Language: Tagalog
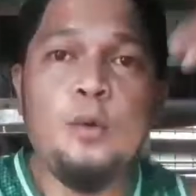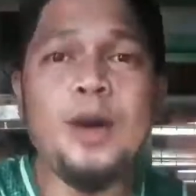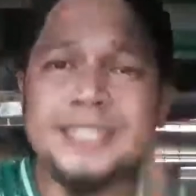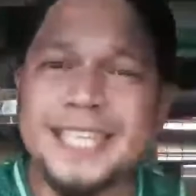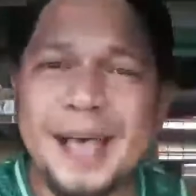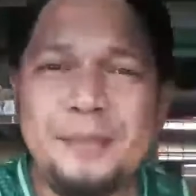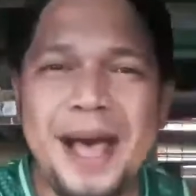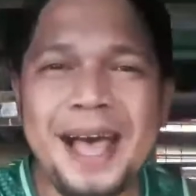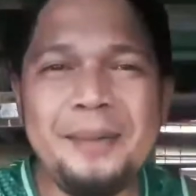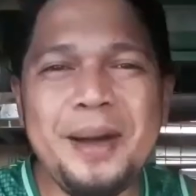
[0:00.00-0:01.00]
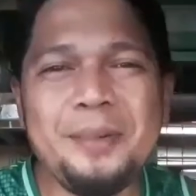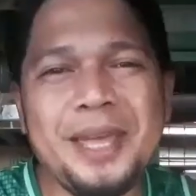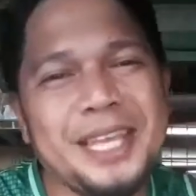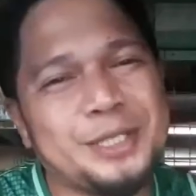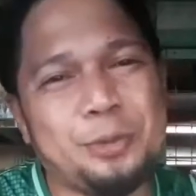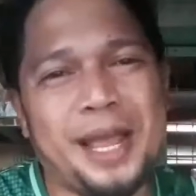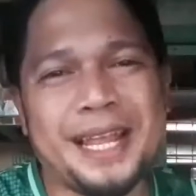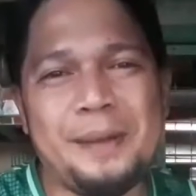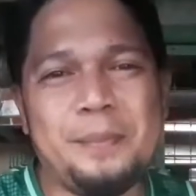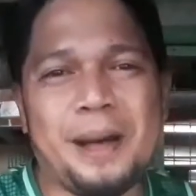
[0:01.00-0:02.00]
What's up mga kabagwis?
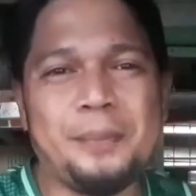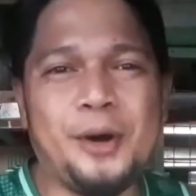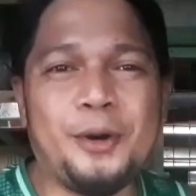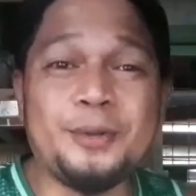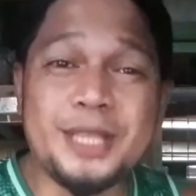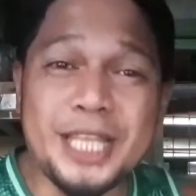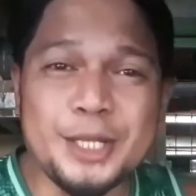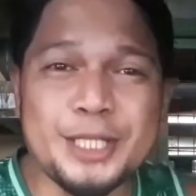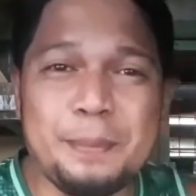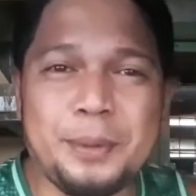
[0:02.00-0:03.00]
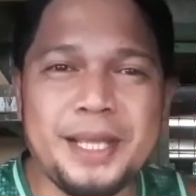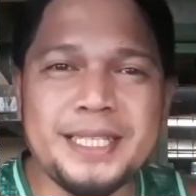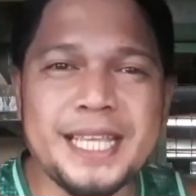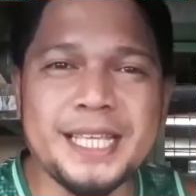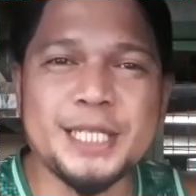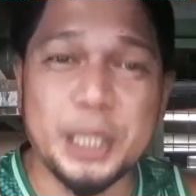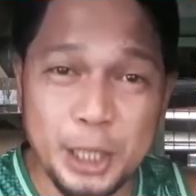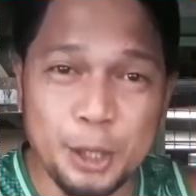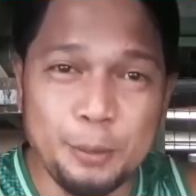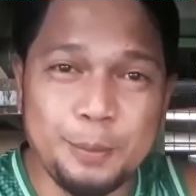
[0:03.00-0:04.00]
Welcome back po dito sa Princess
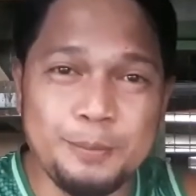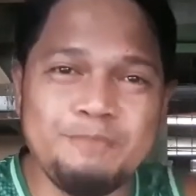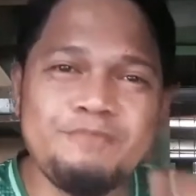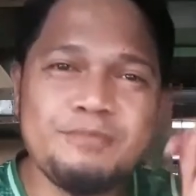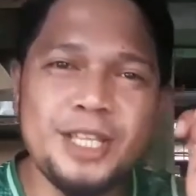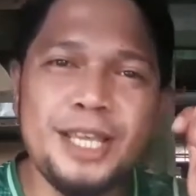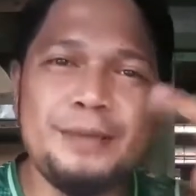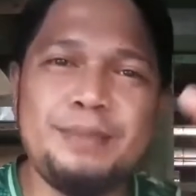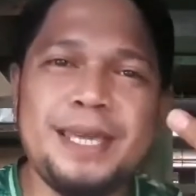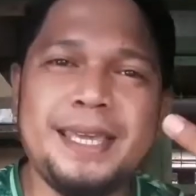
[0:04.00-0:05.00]
Loop TV.